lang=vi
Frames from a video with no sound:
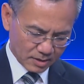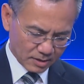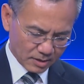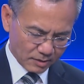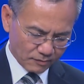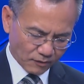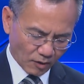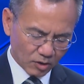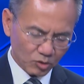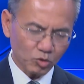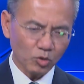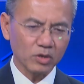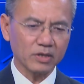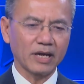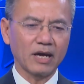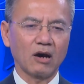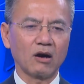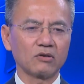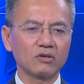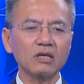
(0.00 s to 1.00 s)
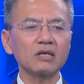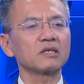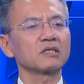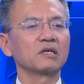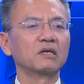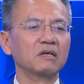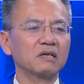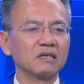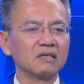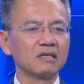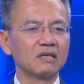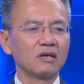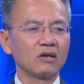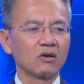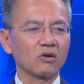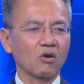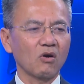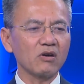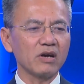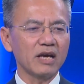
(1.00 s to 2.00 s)
cái võ thuật này họ rất là thường
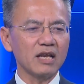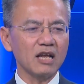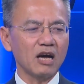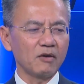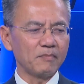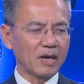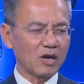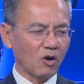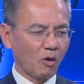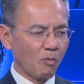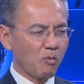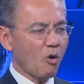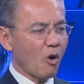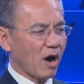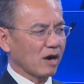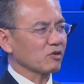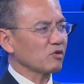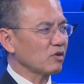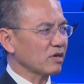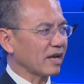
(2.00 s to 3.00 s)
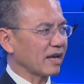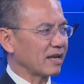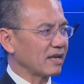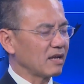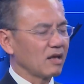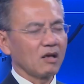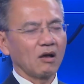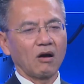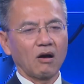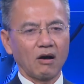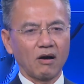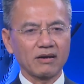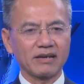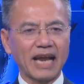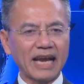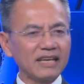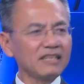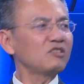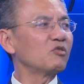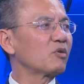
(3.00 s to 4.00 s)
có nghĩa là họ bị khủng hoảng chỗ này họ
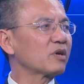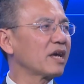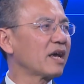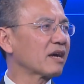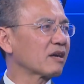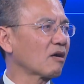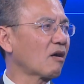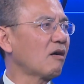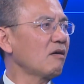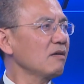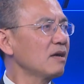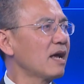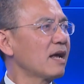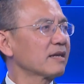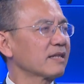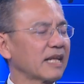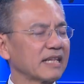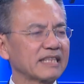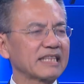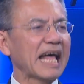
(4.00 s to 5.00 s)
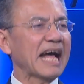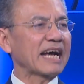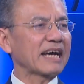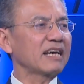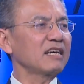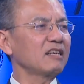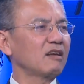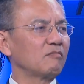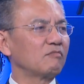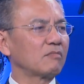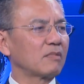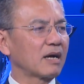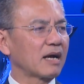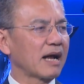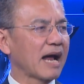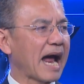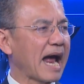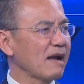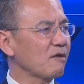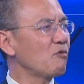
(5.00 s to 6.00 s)
đánh chỗ kia đó là tăng cái lòng à,
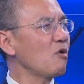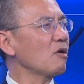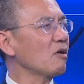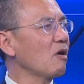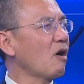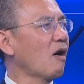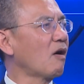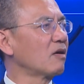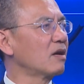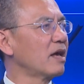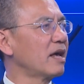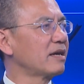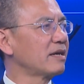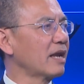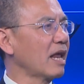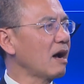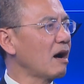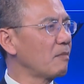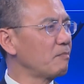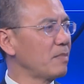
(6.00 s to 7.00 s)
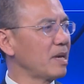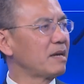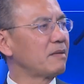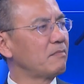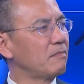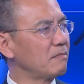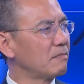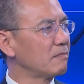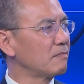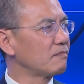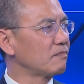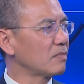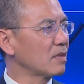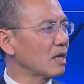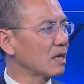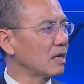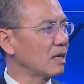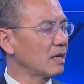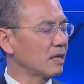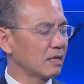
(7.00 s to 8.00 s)
ái quốc của họ lên để họ bịt
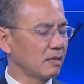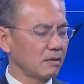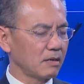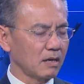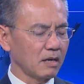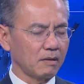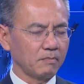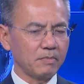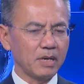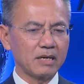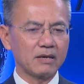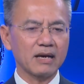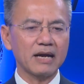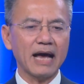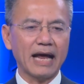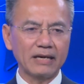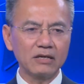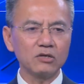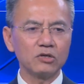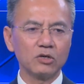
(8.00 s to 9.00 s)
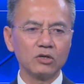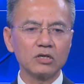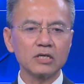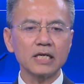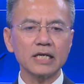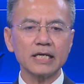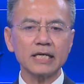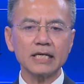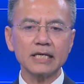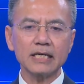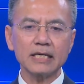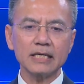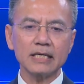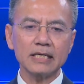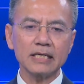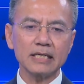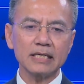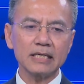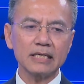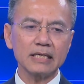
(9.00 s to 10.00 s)
Ờ, họ bị cái ảnh hưởng cái cái,
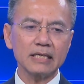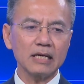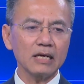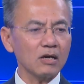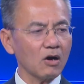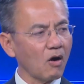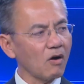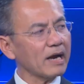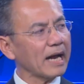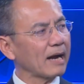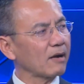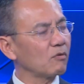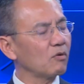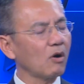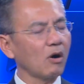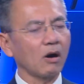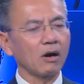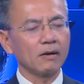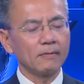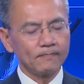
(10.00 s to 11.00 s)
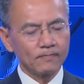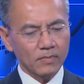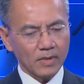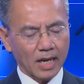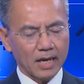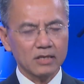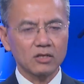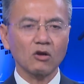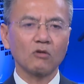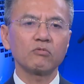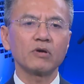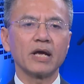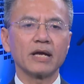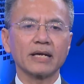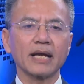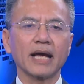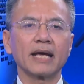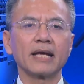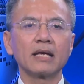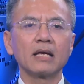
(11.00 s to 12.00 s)
cái cái cái khó khăn của họ thành trong
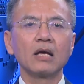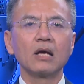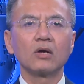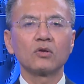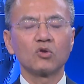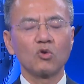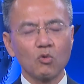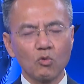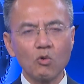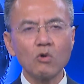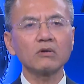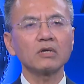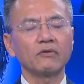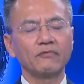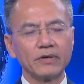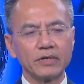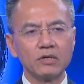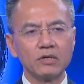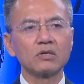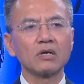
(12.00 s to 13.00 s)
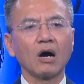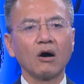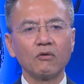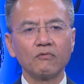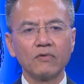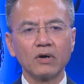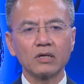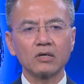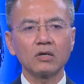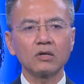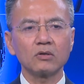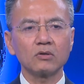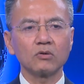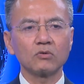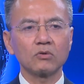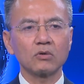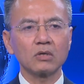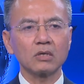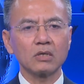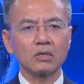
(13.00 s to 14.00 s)
hiện nay Trung Quốc đang phải đầu với cái
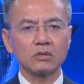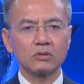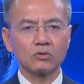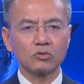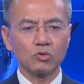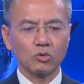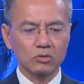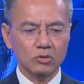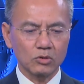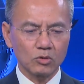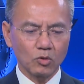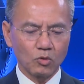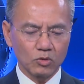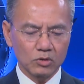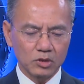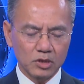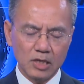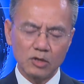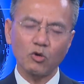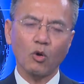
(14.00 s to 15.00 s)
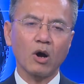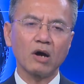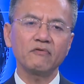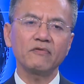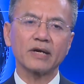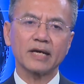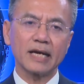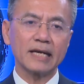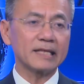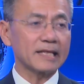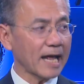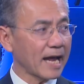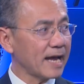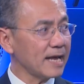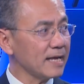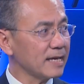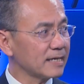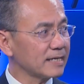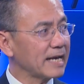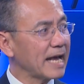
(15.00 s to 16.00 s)
cuộc cái, cái, cuộc, cuộc suy thoái về kinh
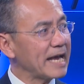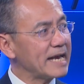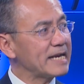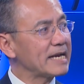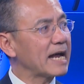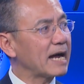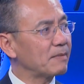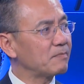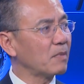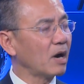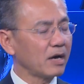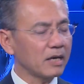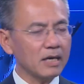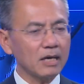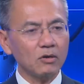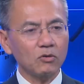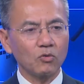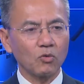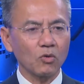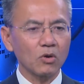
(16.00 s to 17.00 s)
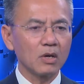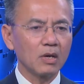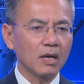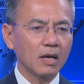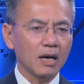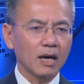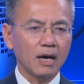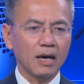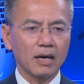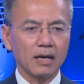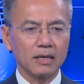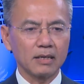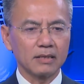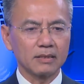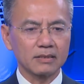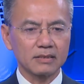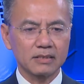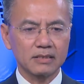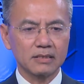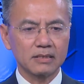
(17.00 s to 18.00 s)
tế gây ra bởi cái cuộc
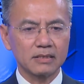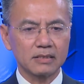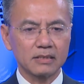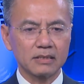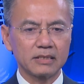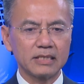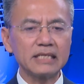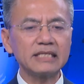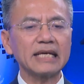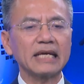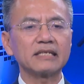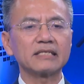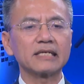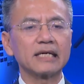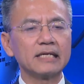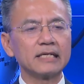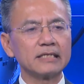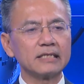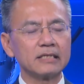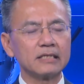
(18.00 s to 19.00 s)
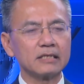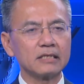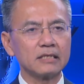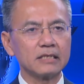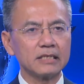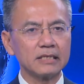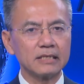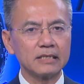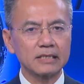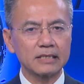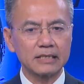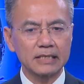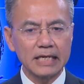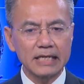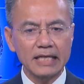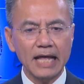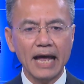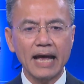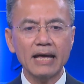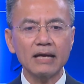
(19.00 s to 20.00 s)
uh, chiến tranh kinh,
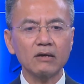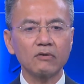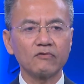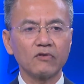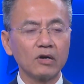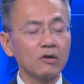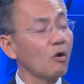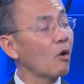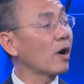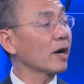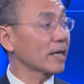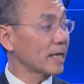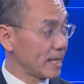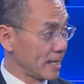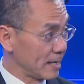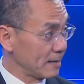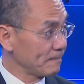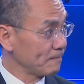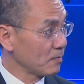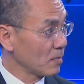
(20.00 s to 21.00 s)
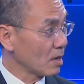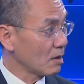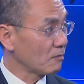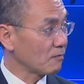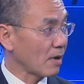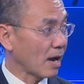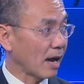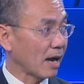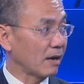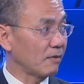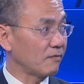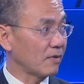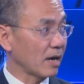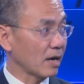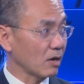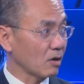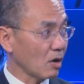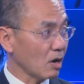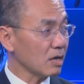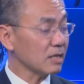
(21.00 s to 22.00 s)
kinh tế với Hoa Kỳ và và
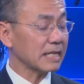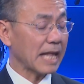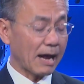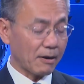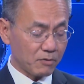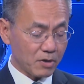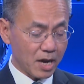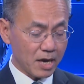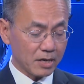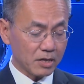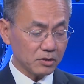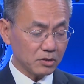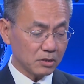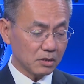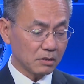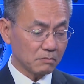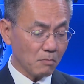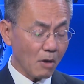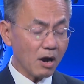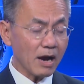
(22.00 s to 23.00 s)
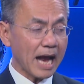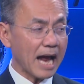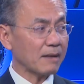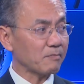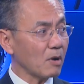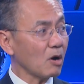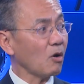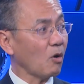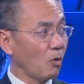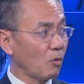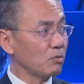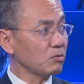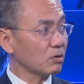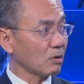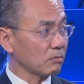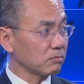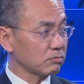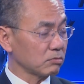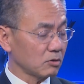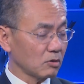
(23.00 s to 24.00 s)
cái đó nó tạo nên cái sự bất an bất ổn
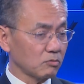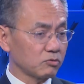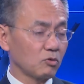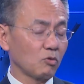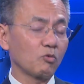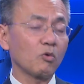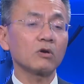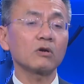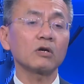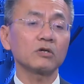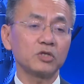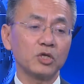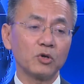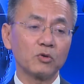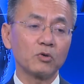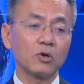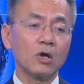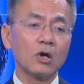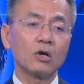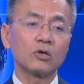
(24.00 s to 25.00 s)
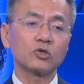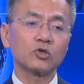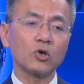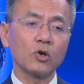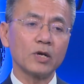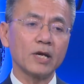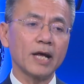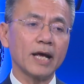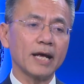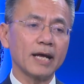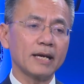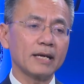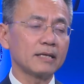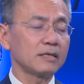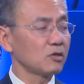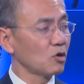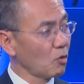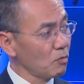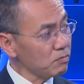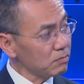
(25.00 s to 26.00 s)
trong trong Trung Quốc rất nhiều cho nên
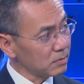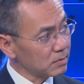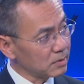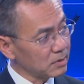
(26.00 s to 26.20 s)
đúng